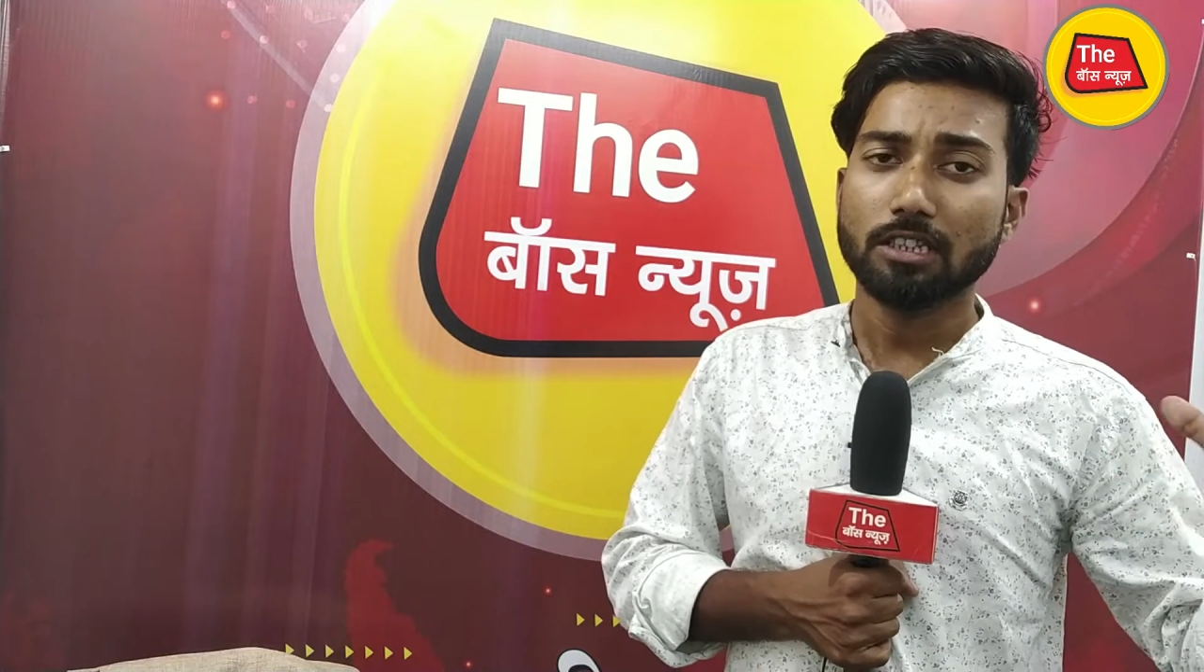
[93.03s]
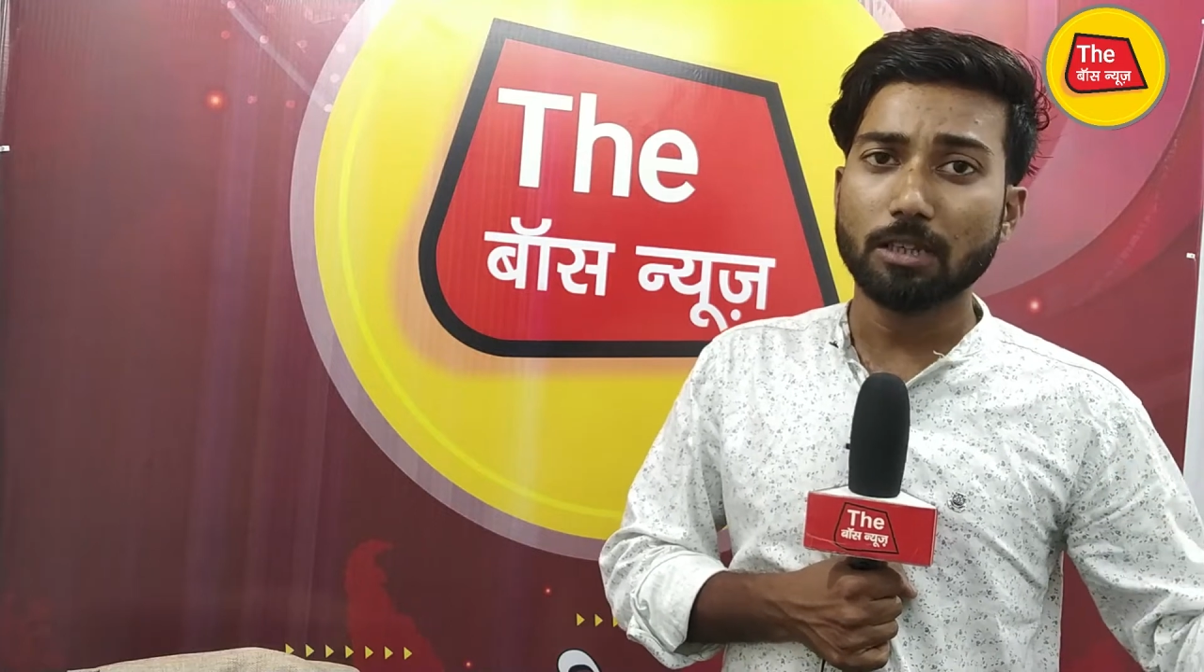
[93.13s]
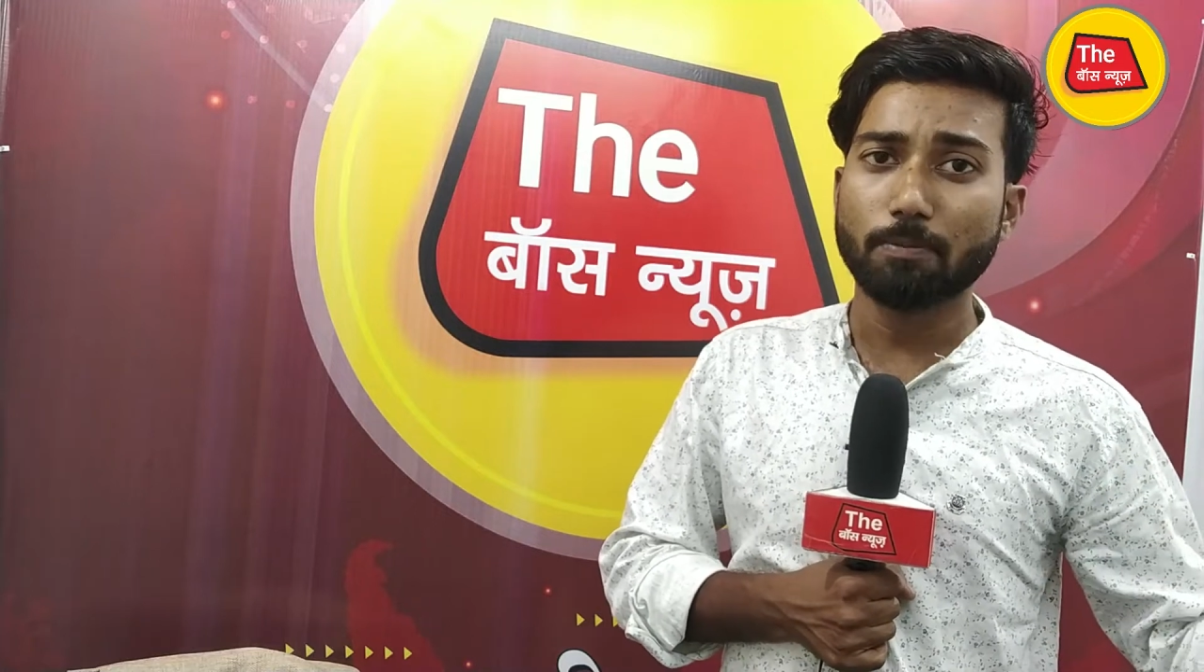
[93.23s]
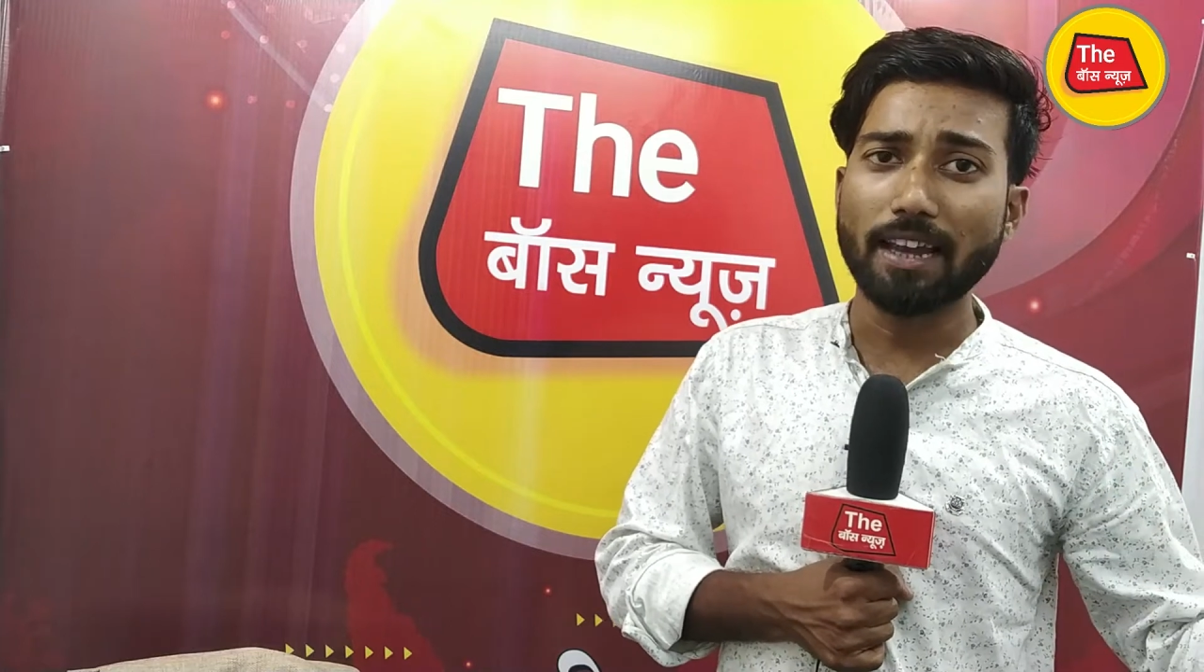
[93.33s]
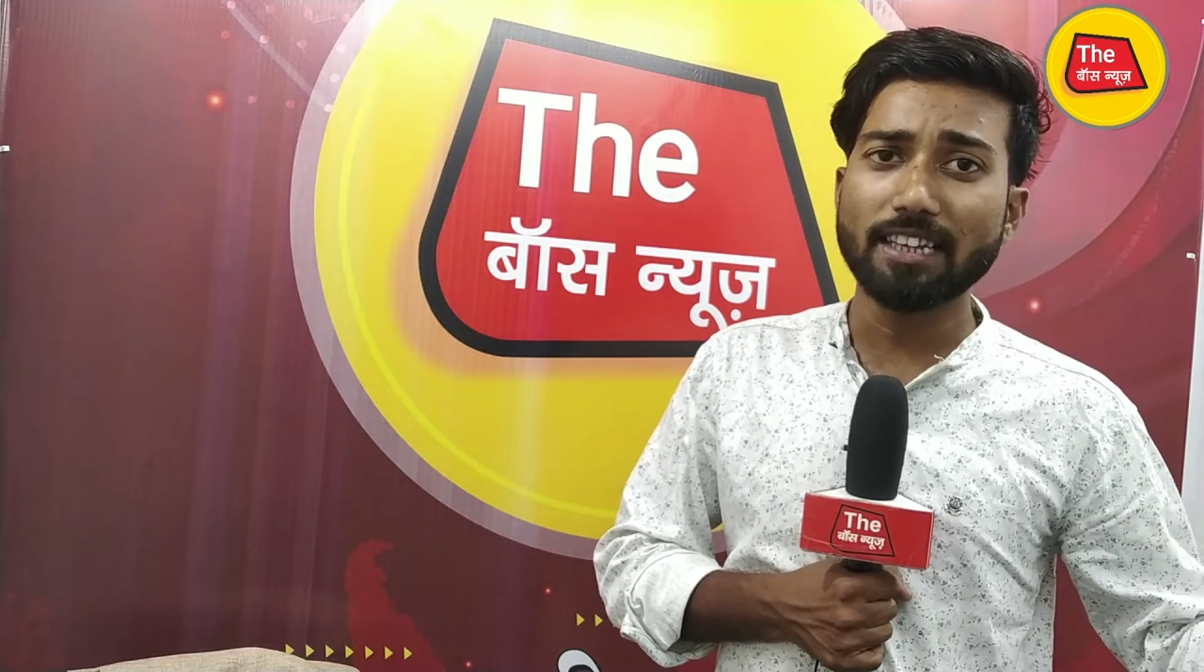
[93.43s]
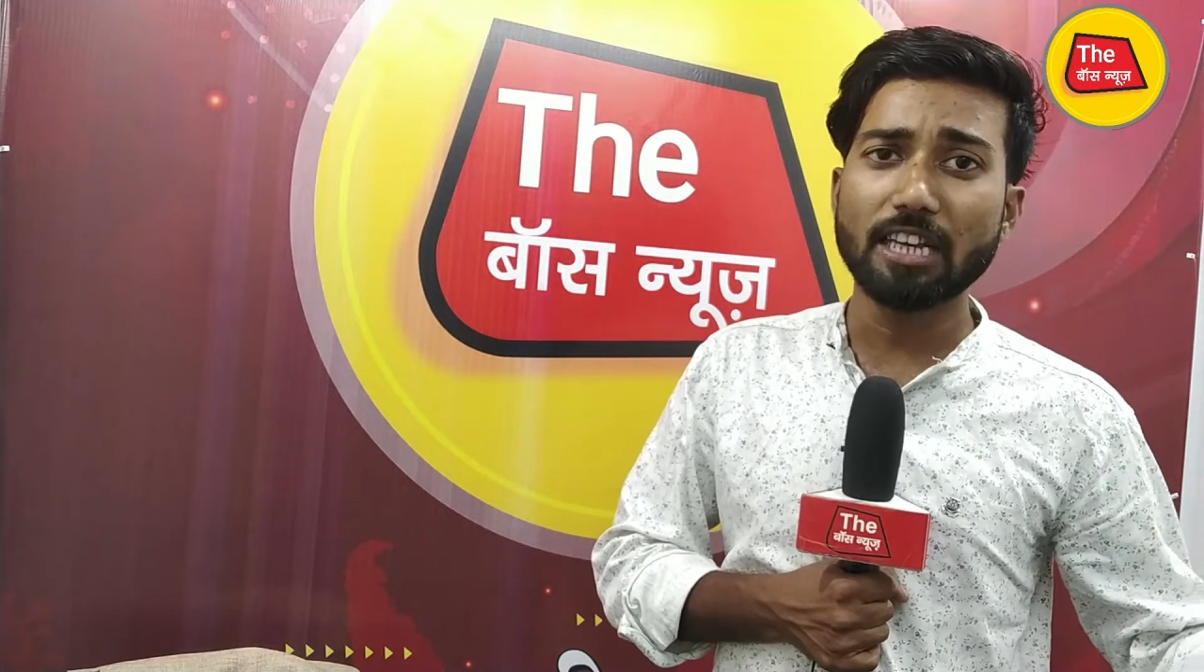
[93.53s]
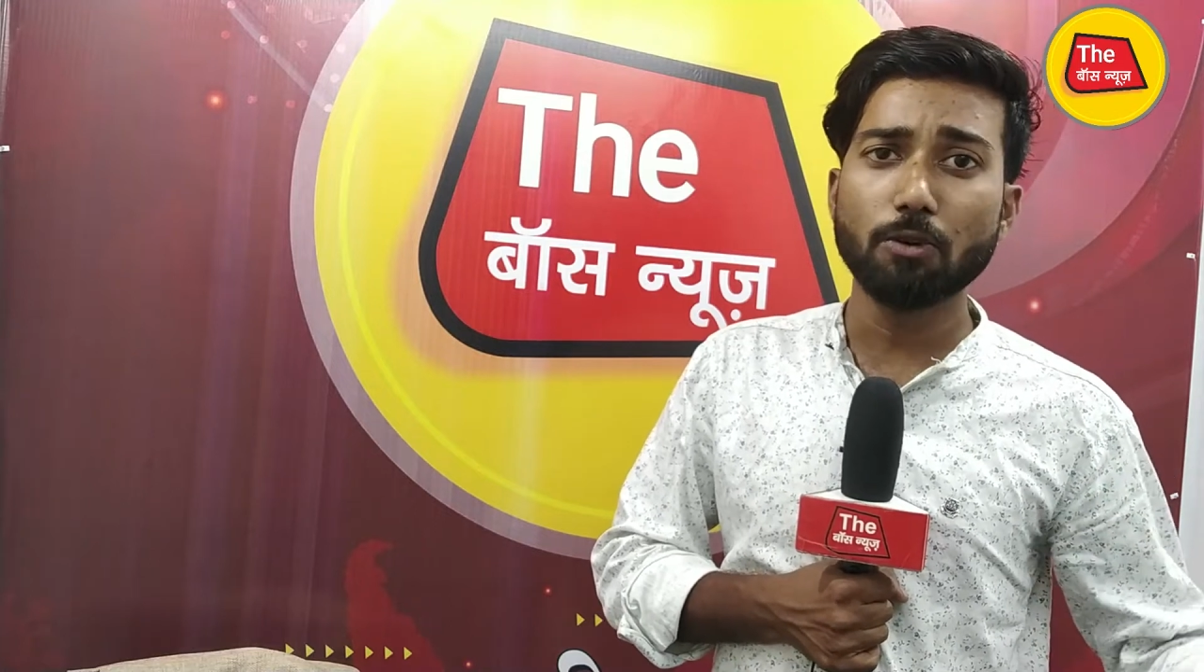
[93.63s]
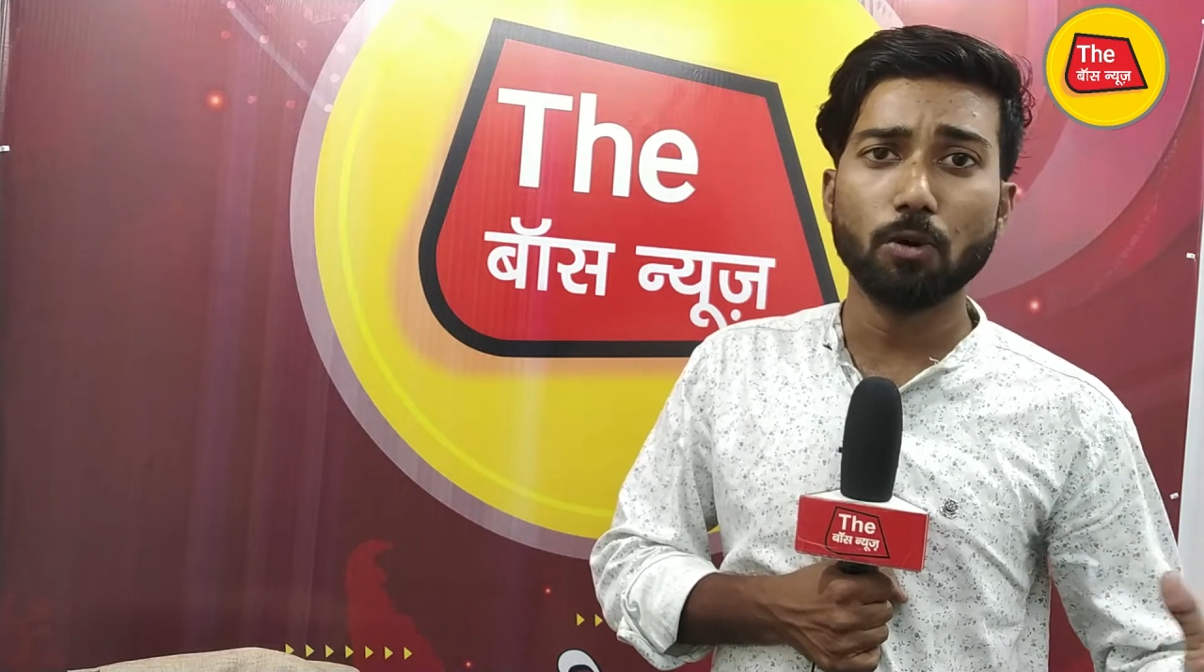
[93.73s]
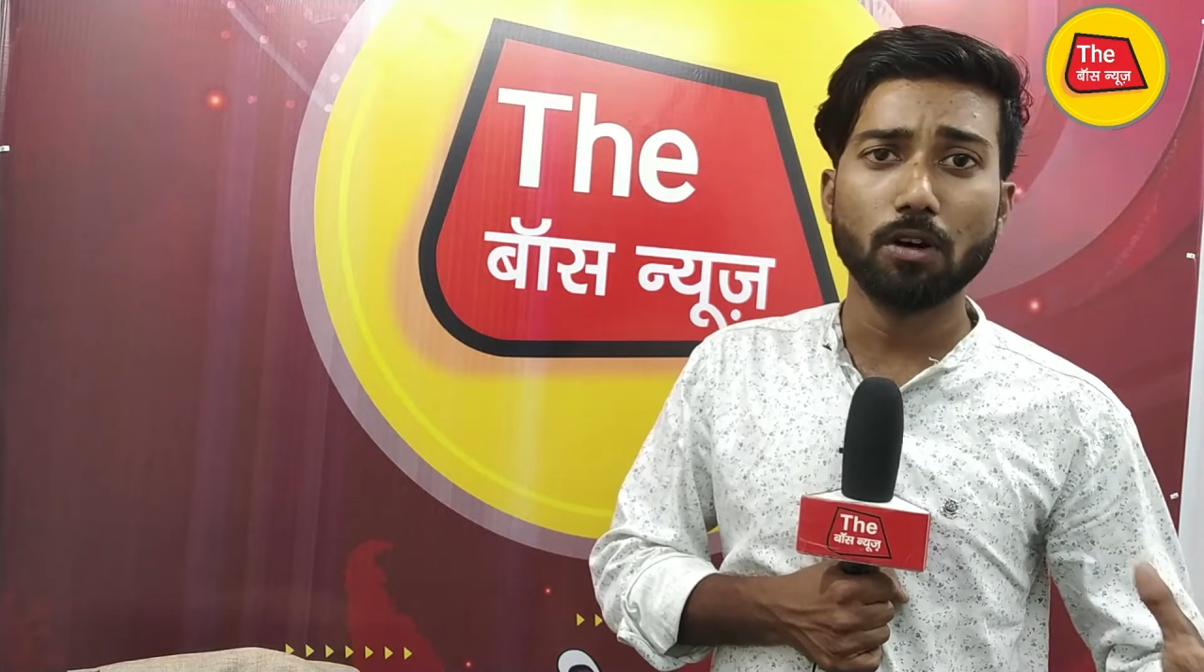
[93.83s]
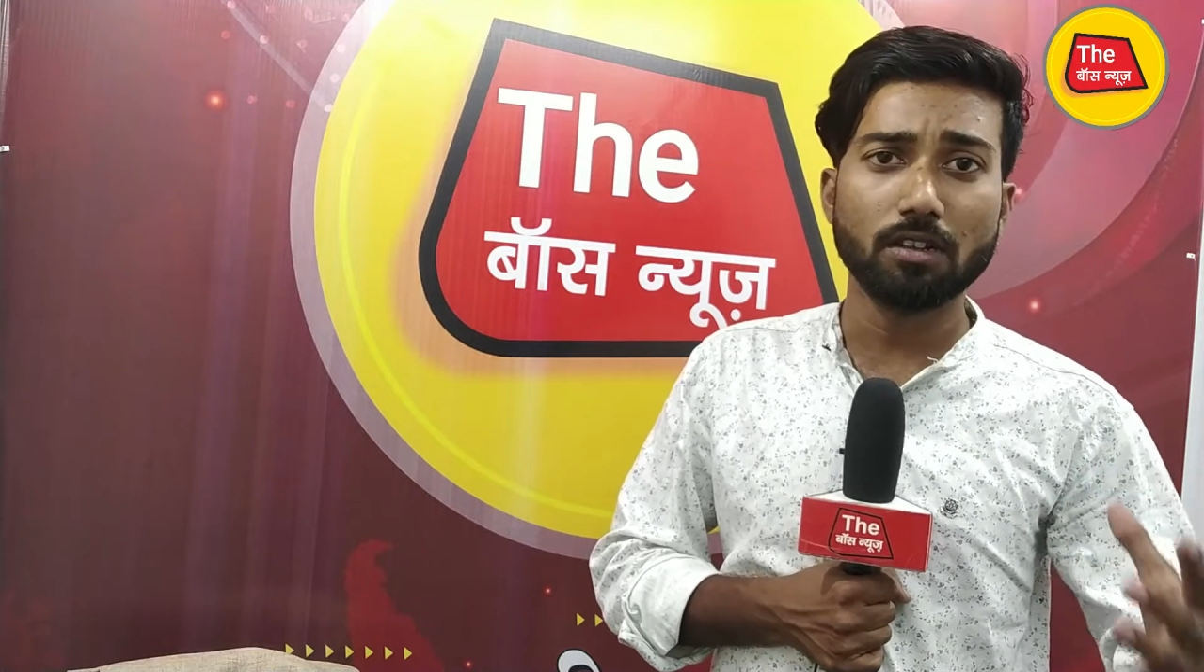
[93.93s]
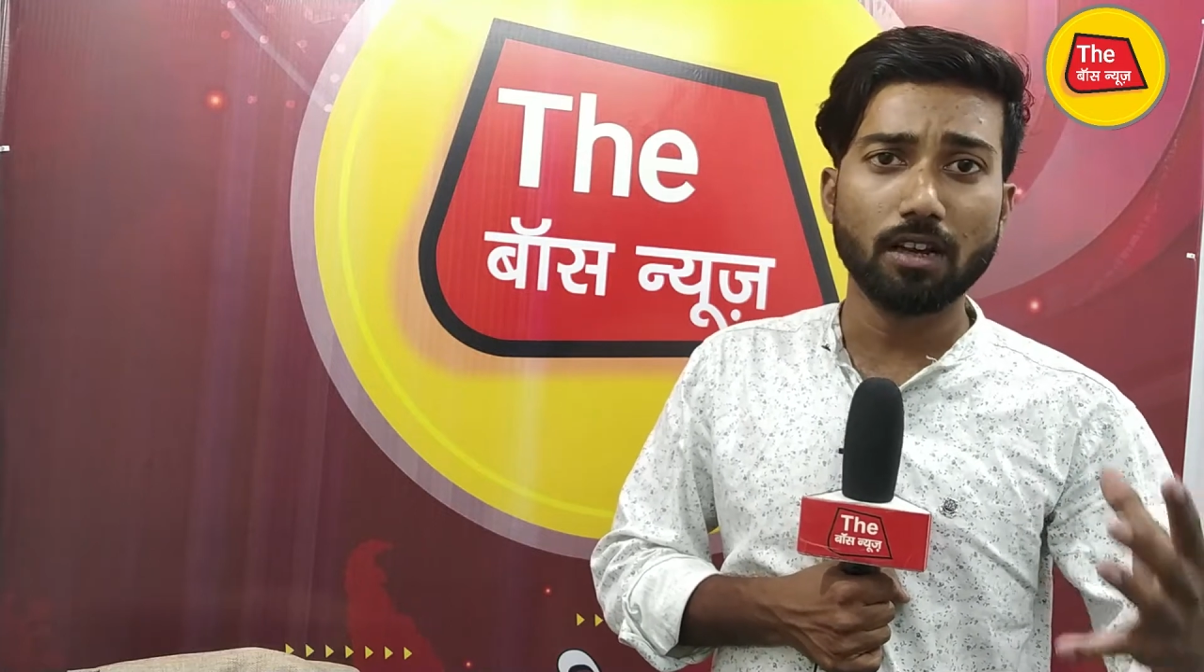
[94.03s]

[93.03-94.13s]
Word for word: सिपाही थे वो